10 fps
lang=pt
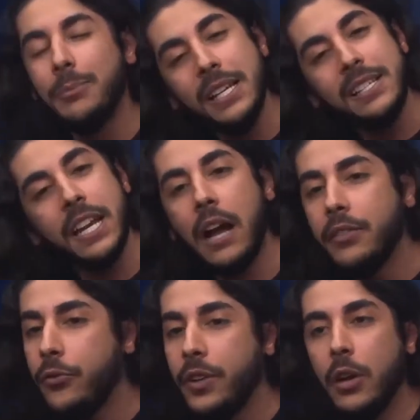Mas chegava
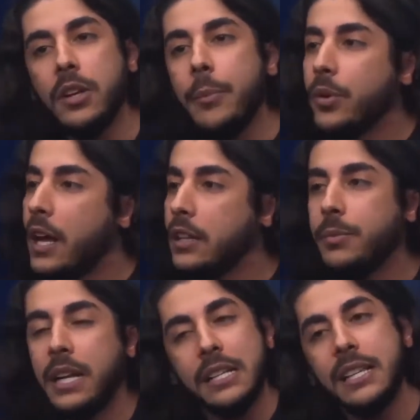no final do campeonato,
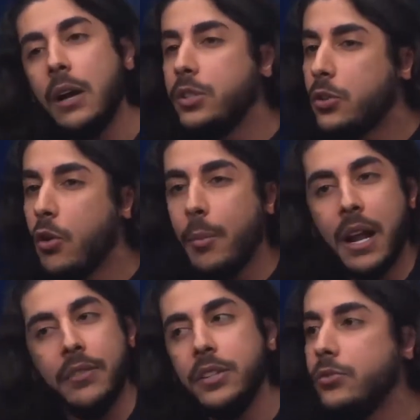mano, a saúde
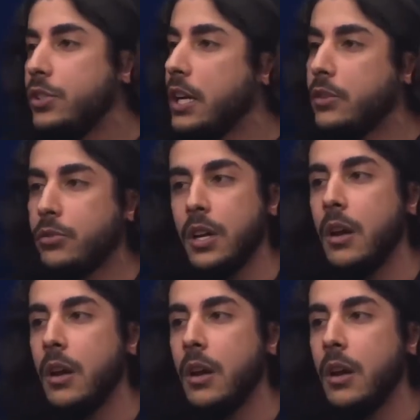cobrava de um jeito,